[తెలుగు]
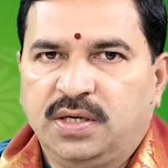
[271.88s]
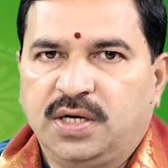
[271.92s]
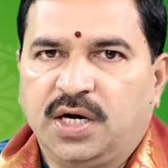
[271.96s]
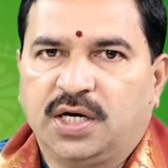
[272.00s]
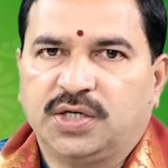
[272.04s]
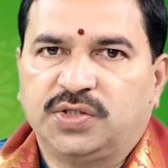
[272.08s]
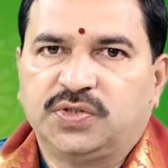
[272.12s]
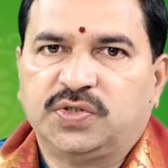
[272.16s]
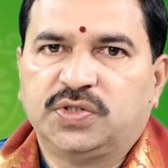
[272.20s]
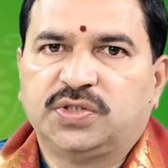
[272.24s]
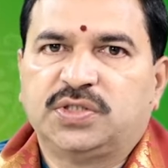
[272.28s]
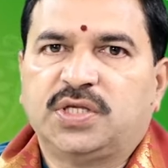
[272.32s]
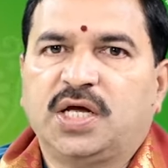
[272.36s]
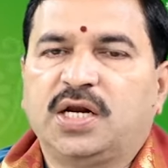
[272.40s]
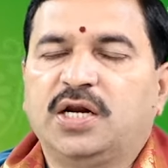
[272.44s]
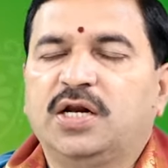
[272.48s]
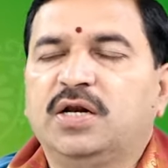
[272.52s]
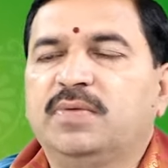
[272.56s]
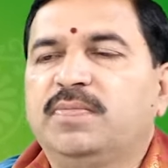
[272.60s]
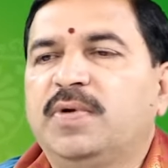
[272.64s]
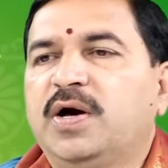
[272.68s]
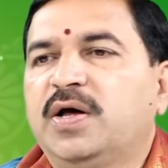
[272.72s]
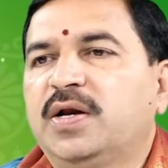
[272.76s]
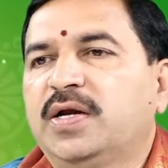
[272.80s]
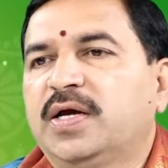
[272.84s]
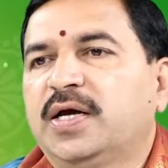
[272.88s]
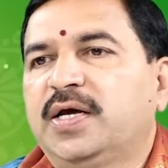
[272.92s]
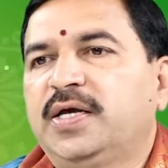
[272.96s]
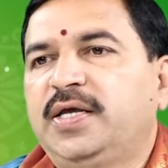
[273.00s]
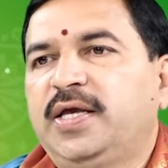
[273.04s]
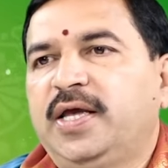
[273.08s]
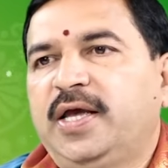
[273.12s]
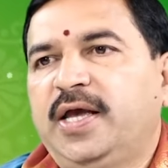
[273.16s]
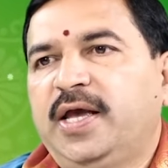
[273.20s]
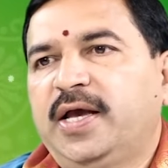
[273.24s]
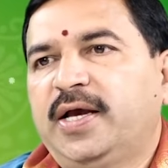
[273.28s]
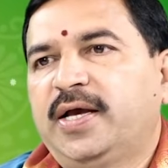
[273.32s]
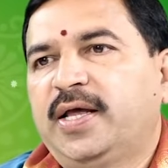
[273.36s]
ఖర్చు స్థానంలో మామూలుగా
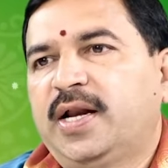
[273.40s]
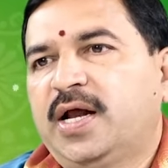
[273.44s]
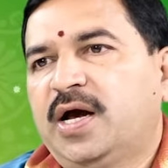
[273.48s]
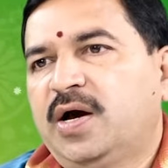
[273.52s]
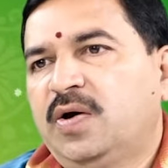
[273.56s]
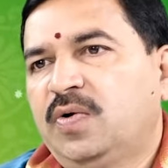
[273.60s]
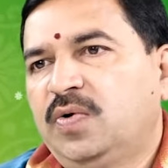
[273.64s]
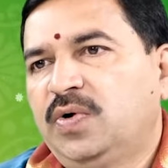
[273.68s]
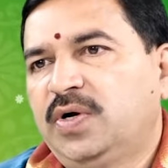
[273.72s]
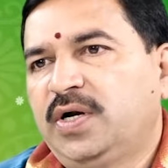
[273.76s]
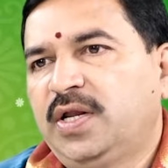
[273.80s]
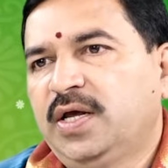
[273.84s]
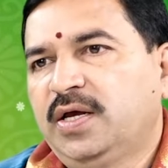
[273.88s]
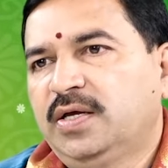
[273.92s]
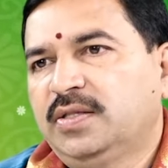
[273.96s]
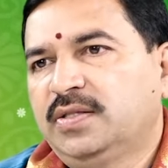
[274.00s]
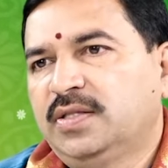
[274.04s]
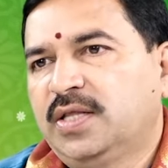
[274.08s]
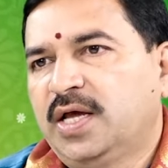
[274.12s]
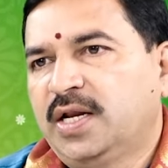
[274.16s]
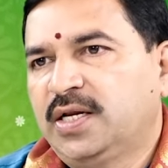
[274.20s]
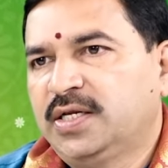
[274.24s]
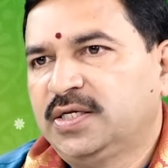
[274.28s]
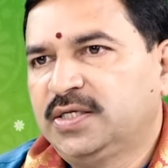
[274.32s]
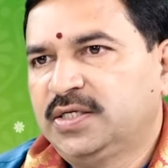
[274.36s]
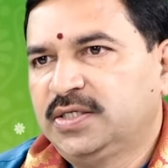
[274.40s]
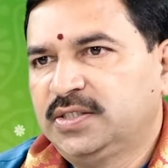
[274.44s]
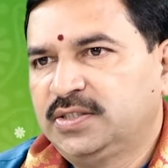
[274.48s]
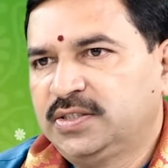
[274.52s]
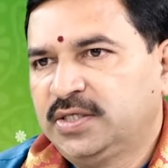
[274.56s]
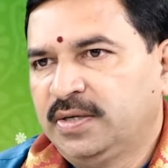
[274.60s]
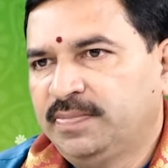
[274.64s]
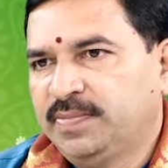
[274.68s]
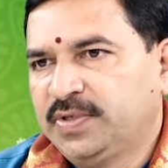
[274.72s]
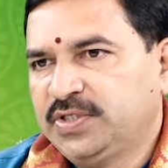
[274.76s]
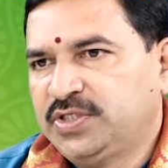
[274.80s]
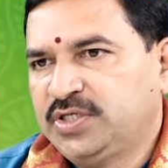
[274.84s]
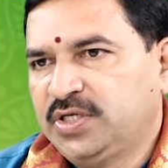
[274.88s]
ఏ గ్రహం ఉంటే దానికి
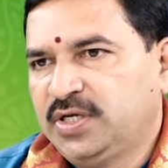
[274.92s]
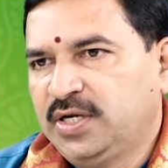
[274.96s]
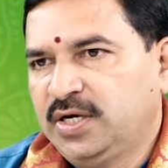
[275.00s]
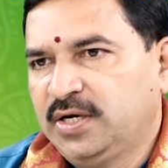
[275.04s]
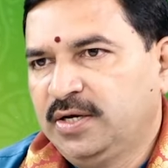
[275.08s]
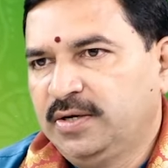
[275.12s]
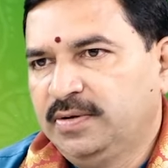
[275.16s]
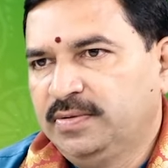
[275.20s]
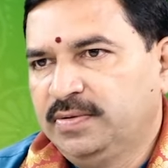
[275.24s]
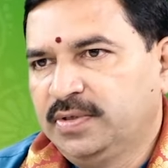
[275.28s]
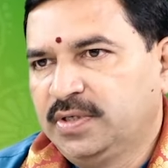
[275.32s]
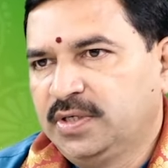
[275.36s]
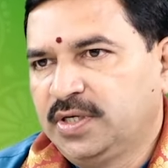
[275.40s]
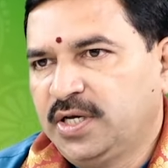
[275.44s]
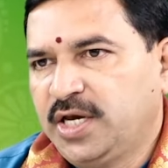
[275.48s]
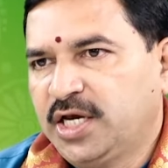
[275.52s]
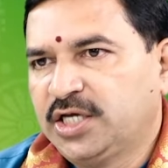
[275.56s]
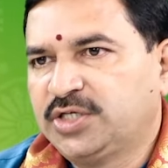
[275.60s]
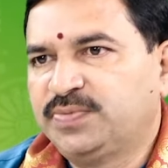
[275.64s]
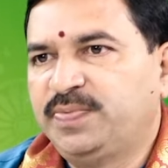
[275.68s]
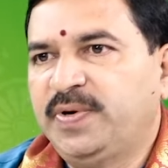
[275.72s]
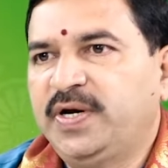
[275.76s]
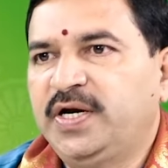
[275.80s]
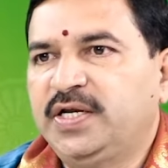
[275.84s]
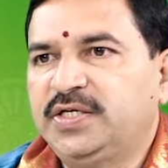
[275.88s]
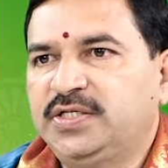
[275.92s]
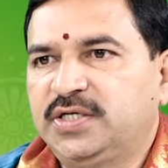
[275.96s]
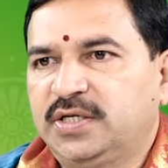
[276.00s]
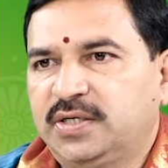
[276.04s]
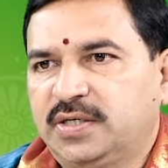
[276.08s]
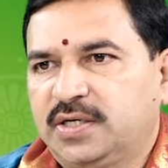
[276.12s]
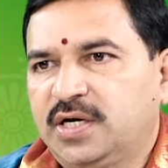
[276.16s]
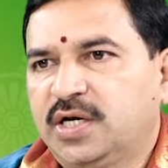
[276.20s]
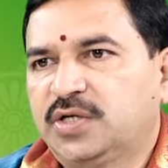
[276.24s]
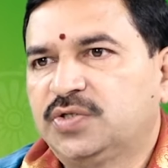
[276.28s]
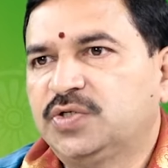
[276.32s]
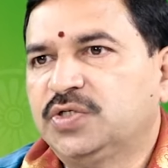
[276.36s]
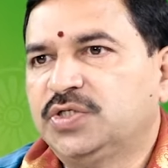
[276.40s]
సంబంధించిన ఎక్స్పెండిచర్
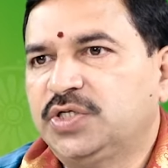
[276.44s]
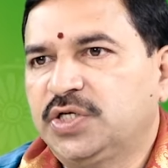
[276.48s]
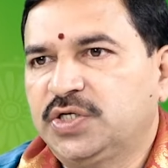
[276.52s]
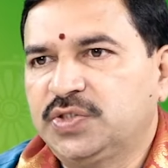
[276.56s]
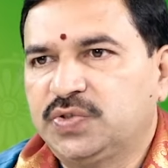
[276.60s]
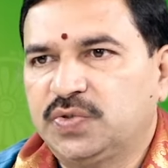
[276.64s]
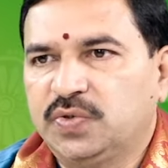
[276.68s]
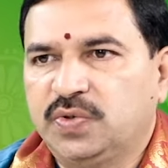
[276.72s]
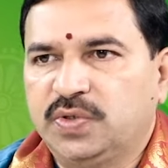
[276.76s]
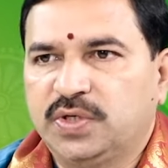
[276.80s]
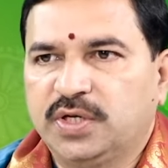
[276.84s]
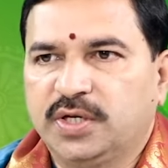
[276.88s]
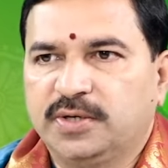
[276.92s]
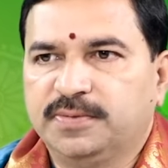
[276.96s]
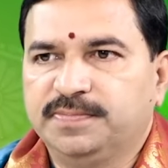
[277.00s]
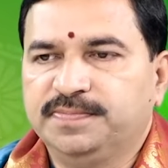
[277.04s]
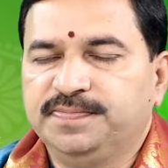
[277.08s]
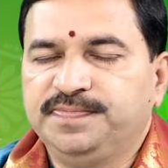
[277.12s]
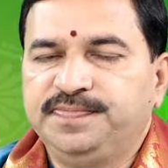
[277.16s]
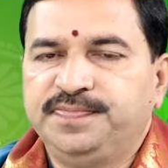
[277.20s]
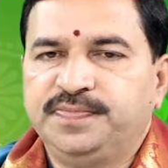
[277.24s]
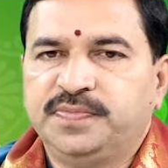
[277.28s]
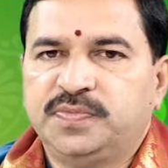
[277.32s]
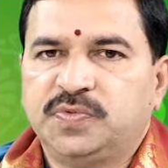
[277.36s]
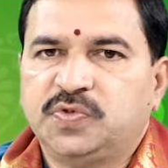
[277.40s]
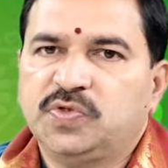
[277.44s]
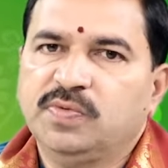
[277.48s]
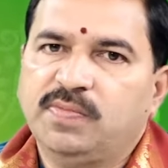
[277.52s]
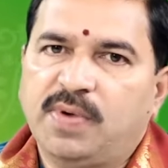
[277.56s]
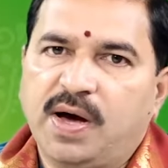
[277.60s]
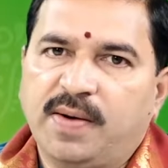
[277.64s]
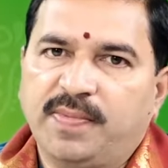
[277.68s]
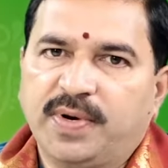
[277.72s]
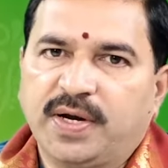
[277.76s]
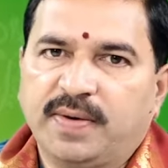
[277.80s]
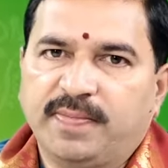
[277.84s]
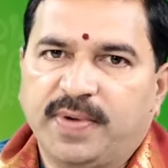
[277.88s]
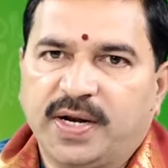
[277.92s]
ఖర్చు చేస్తుంటారు సో
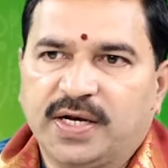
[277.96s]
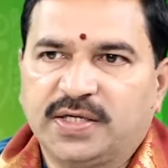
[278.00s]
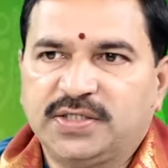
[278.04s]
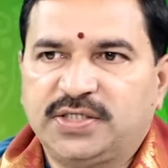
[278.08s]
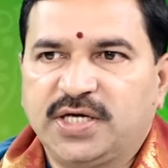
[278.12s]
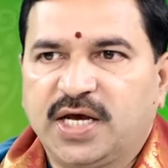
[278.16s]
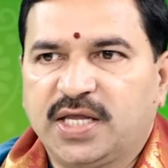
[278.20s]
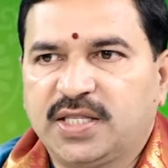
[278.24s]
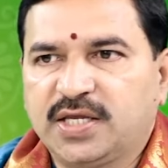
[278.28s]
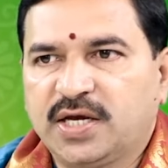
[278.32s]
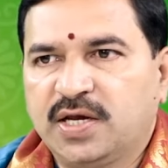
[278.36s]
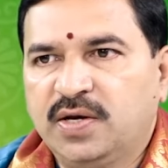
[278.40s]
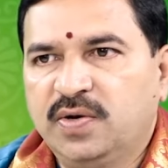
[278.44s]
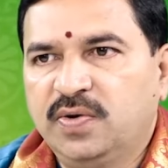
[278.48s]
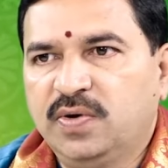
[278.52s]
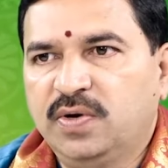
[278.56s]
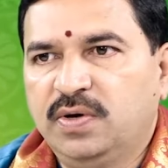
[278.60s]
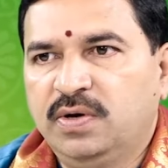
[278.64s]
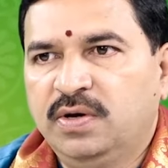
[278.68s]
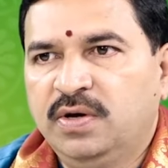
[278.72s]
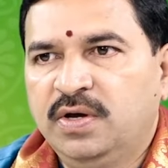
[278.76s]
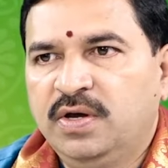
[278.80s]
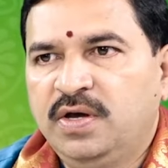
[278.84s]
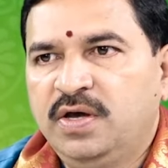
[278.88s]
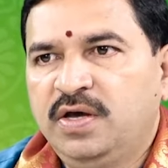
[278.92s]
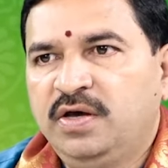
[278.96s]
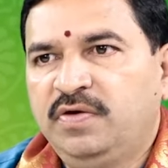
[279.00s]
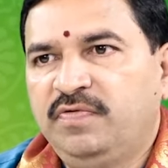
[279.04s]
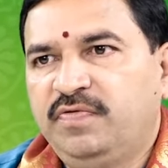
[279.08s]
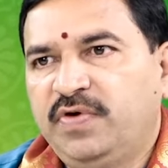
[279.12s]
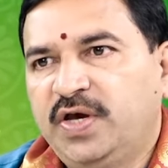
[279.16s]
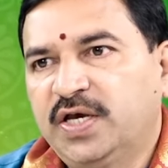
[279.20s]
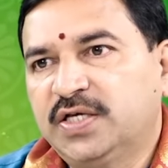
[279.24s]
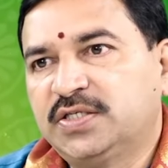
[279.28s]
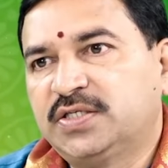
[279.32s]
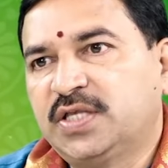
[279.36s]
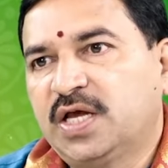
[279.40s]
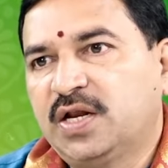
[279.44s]
మామూలుగా మనం జాతకంలో
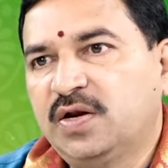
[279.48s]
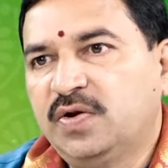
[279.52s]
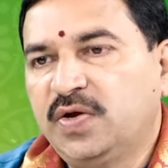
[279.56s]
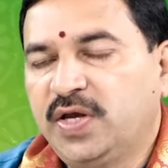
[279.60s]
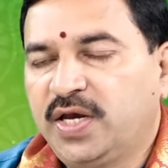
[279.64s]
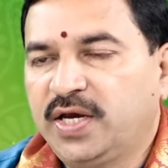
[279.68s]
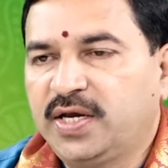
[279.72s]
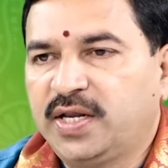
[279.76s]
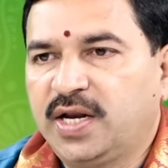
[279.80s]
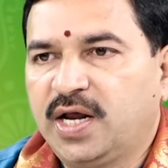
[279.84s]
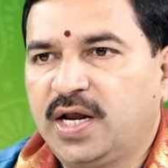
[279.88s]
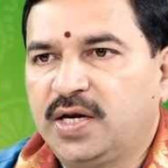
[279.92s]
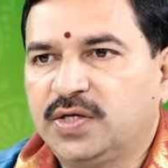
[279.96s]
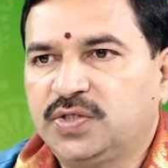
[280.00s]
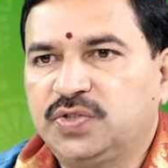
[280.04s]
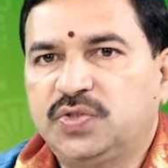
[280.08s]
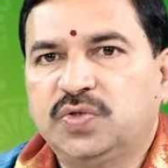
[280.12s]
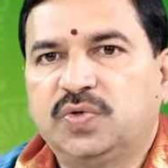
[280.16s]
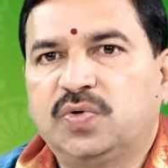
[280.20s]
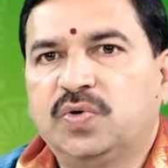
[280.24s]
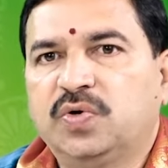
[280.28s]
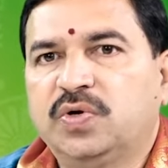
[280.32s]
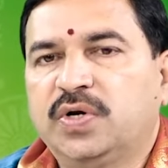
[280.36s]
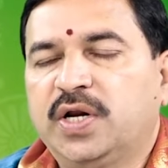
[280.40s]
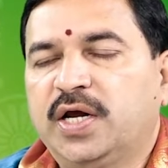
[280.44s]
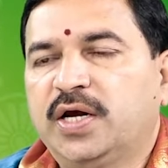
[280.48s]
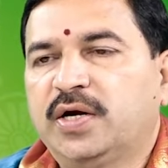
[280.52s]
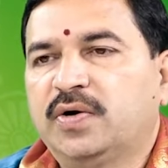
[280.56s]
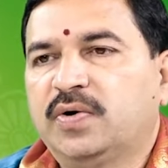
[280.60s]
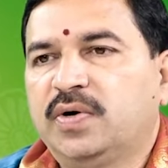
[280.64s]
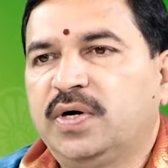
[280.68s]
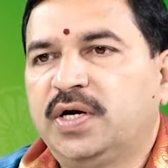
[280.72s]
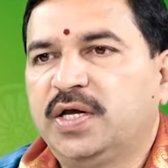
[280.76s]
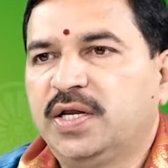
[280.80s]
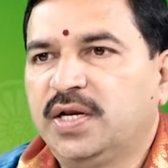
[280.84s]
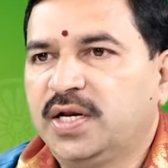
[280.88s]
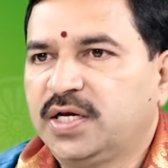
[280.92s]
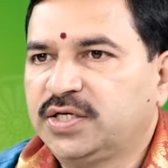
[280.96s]
ఏ స్థానంలో ఏ గ్రహాలు శుక్రుడు
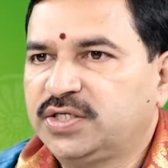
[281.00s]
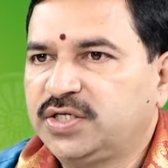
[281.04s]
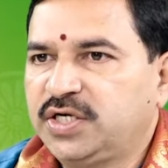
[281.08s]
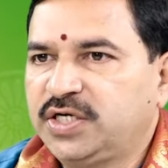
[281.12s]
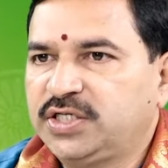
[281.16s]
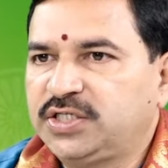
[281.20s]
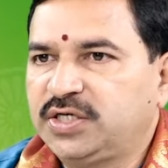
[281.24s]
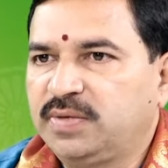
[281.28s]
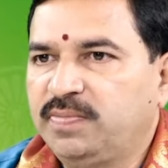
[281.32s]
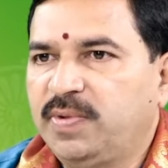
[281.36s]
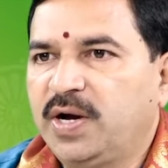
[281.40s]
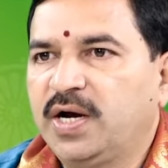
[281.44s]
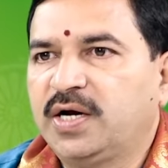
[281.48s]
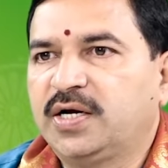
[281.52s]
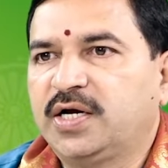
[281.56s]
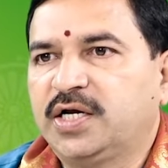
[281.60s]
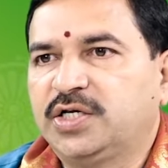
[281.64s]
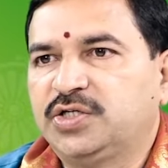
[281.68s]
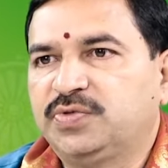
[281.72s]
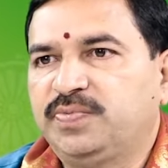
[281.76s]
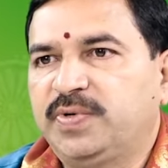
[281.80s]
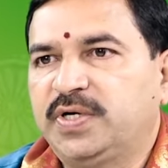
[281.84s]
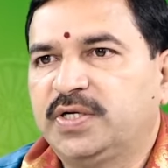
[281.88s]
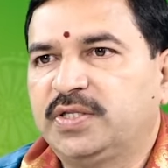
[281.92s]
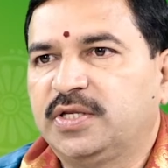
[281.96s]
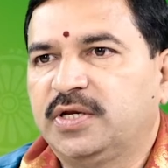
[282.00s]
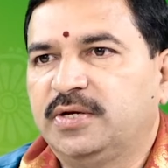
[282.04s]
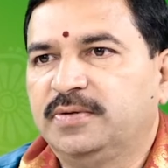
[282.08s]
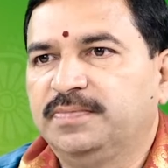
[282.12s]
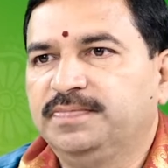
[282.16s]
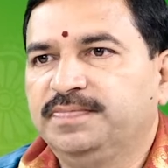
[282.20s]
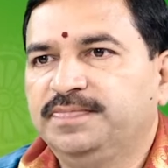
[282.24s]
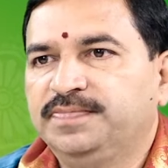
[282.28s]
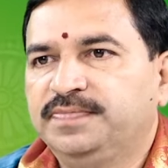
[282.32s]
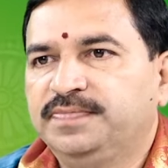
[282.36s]
ఉన్నాయనుకోండి లగ్జరీస్కి బాగా ఖర్చు పెడతారు